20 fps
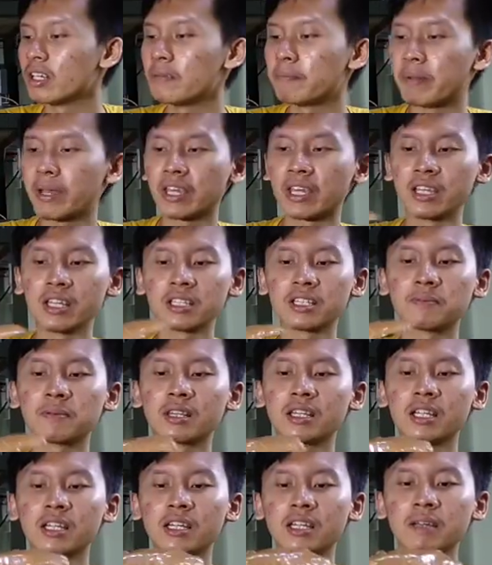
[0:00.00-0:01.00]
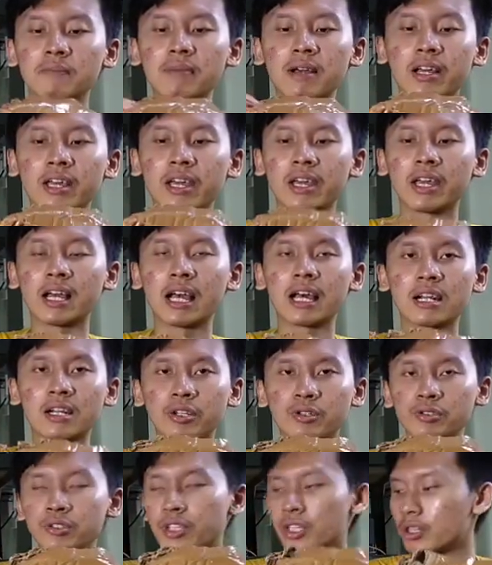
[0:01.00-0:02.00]
ini packingnya seperti ini pakai
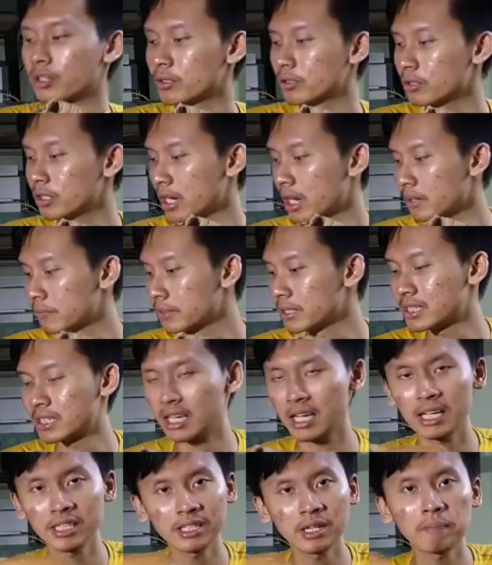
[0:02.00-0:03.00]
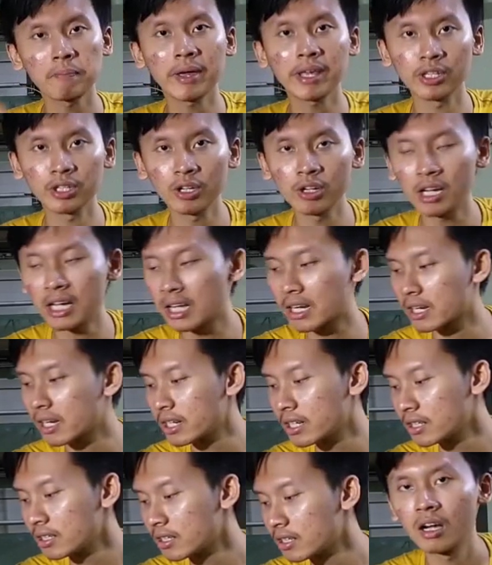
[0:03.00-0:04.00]
kardus gitu dan bisa aja penyok
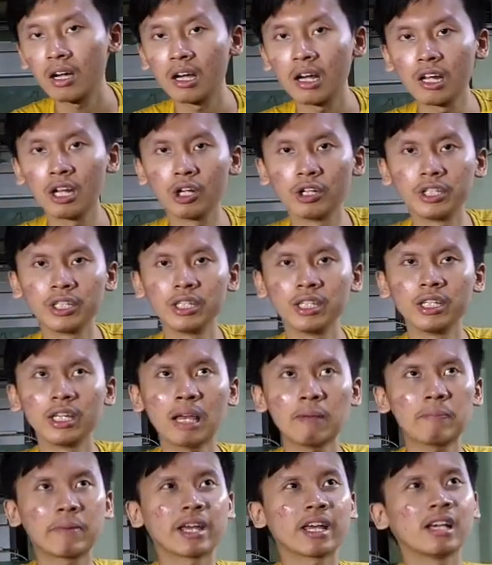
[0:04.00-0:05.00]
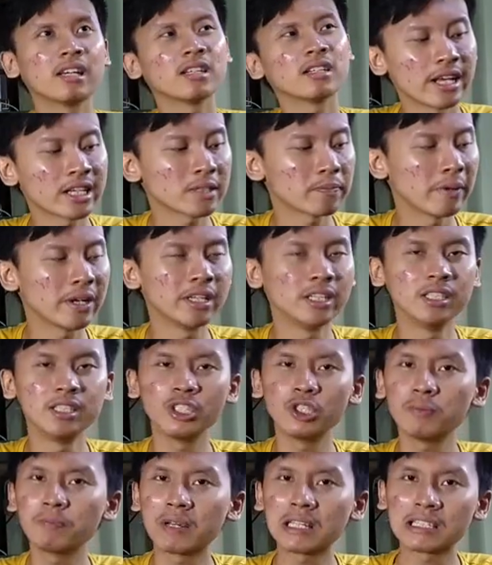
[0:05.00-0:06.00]
karena kalau di apa ya ekspedisi
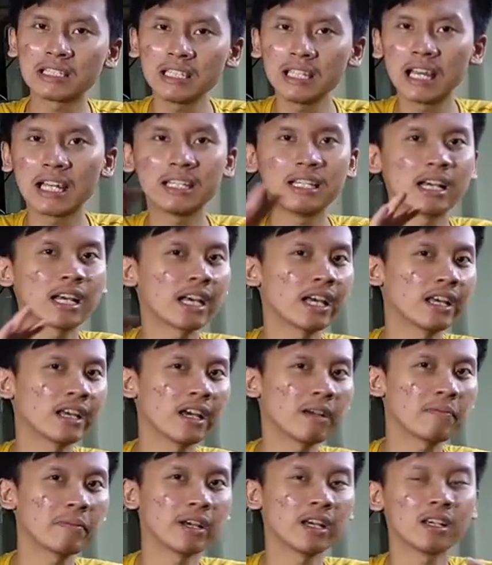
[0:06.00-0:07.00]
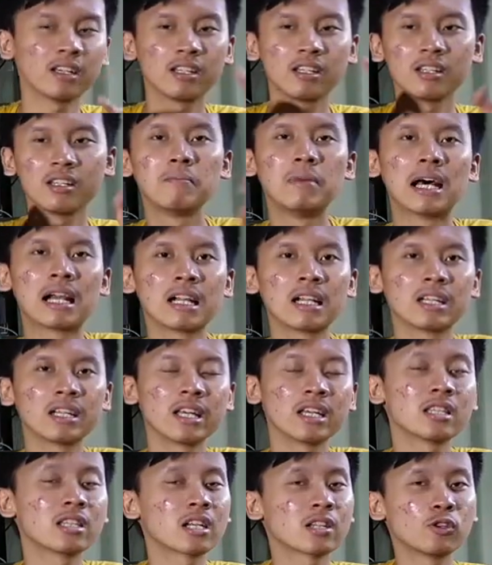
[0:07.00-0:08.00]
itu pasti ada kayak apa ya barang
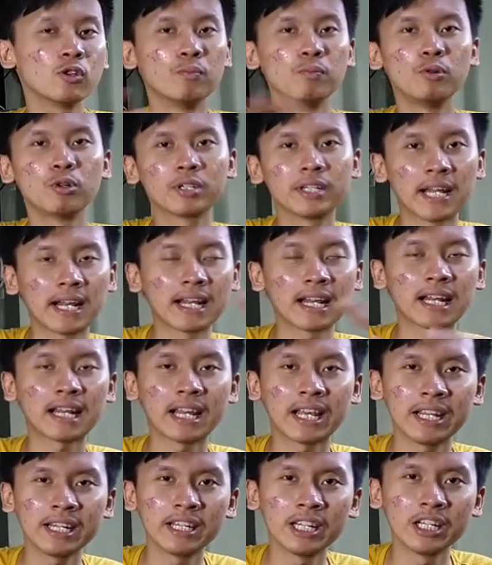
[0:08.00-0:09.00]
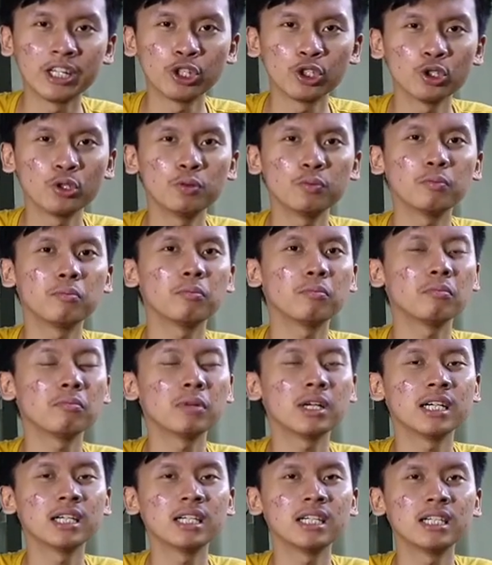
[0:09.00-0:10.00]
yang tertumpuk dan lain-lain dan itu
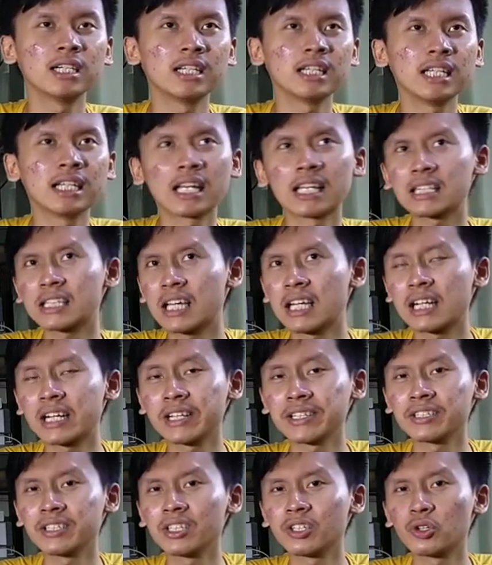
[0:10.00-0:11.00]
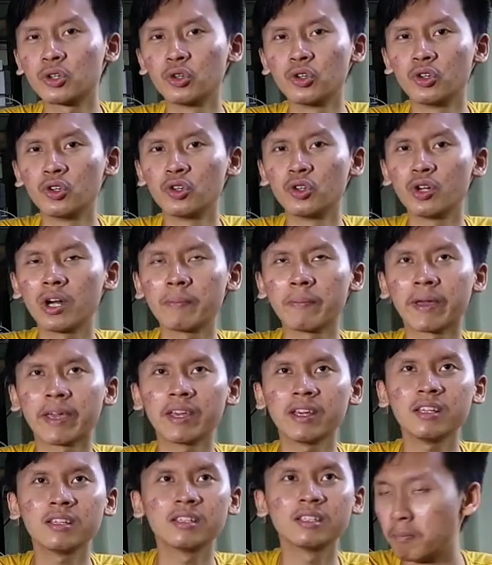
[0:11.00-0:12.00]
meningkatkan resiko apa
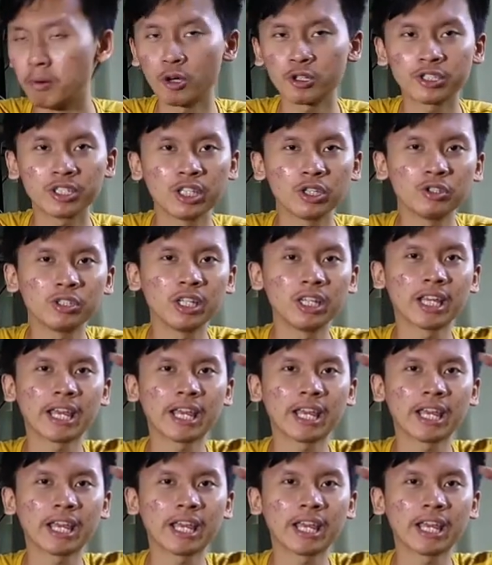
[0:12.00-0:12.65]
ya boxnya itu